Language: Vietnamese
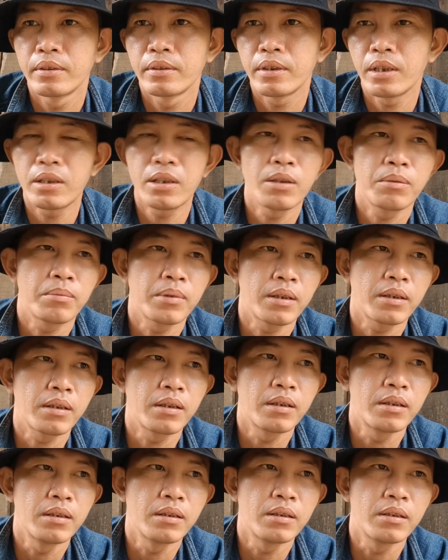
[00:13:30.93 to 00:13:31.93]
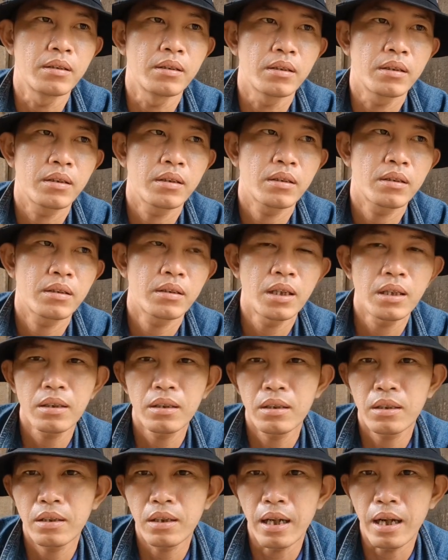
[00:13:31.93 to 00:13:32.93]
nói chung thì tất
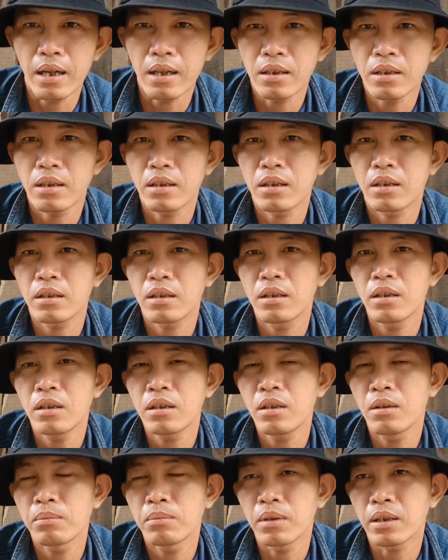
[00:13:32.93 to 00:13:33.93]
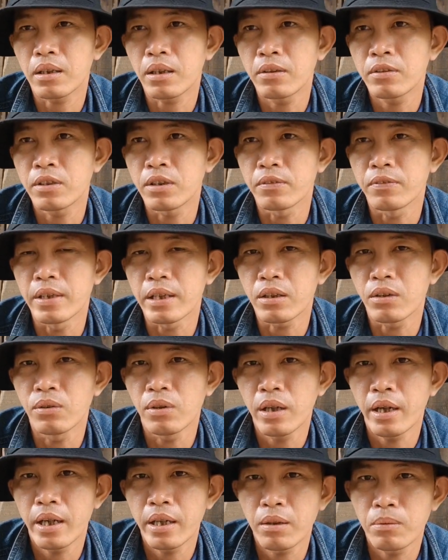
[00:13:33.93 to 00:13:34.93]
cả nói chung là cái sự việc của
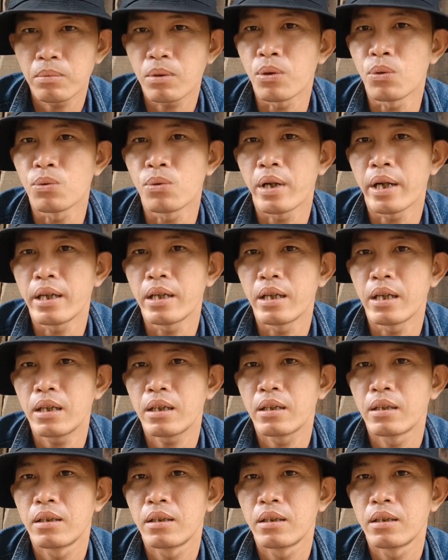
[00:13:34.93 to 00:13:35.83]
hai ông cụ này á